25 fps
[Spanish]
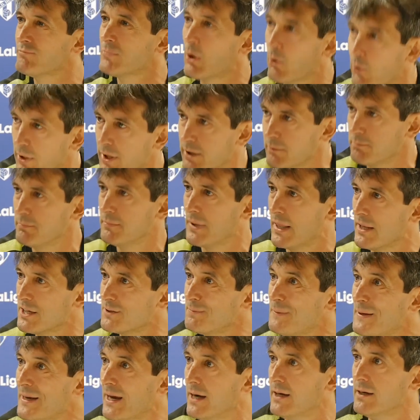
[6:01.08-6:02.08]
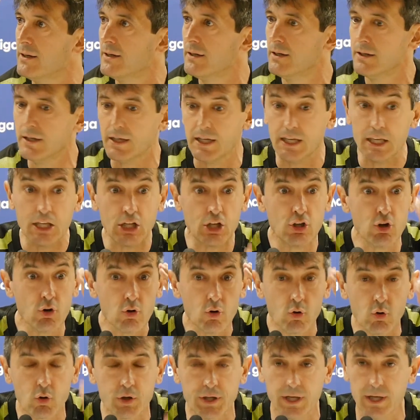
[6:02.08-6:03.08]
Joder, me desvía. Y
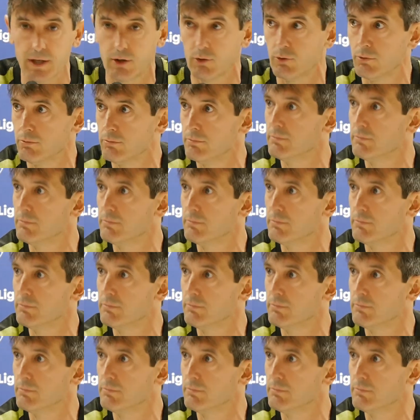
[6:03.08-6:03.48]
no lo quiero.